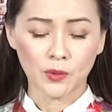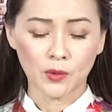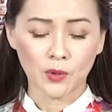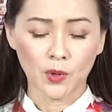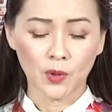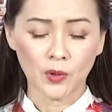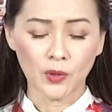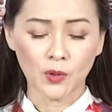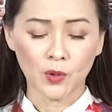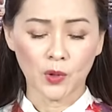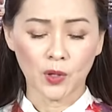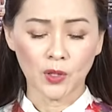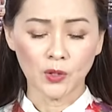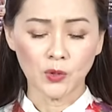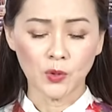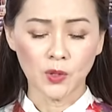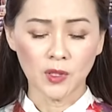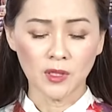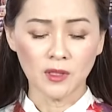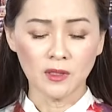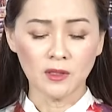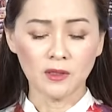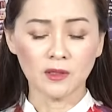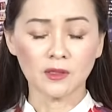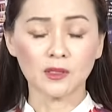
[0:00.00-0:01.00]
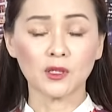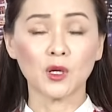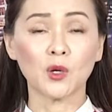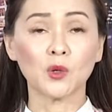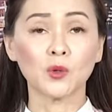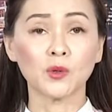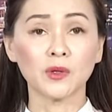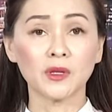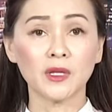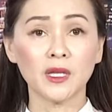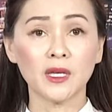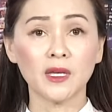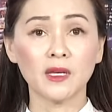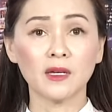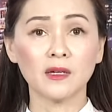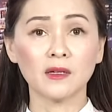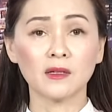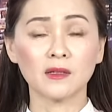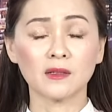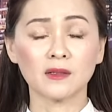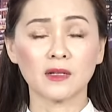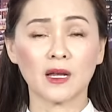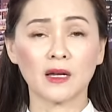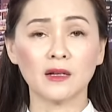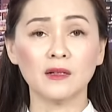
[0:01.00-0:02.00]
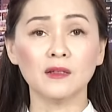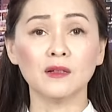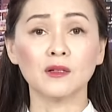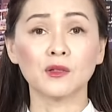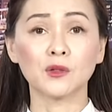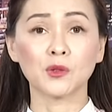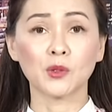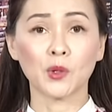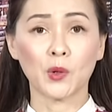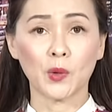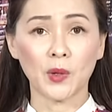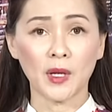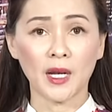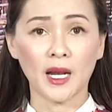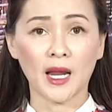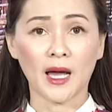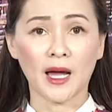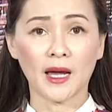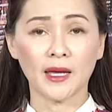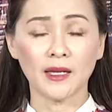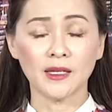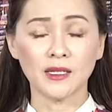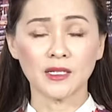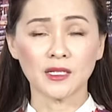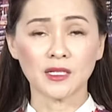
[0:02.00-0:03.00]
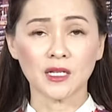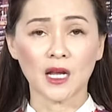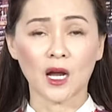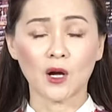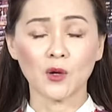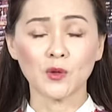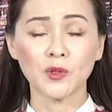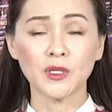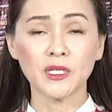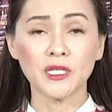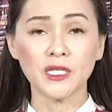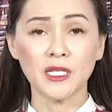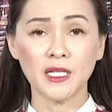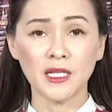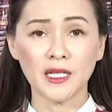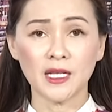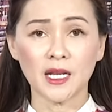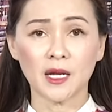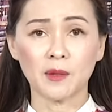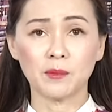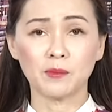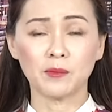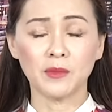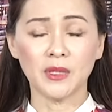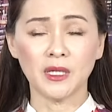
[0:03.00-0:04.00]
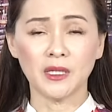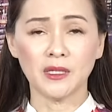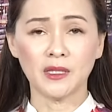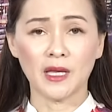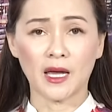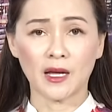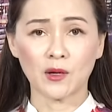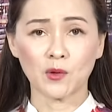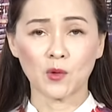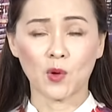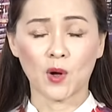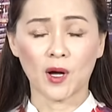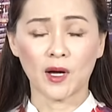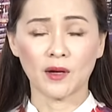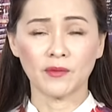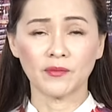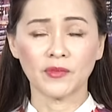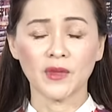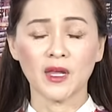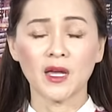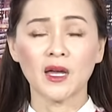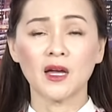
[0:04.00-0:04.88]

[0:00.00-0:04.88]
đối thoại chiến lược đầu tiên đã được nối lại sau 9 năm bị gián đoạn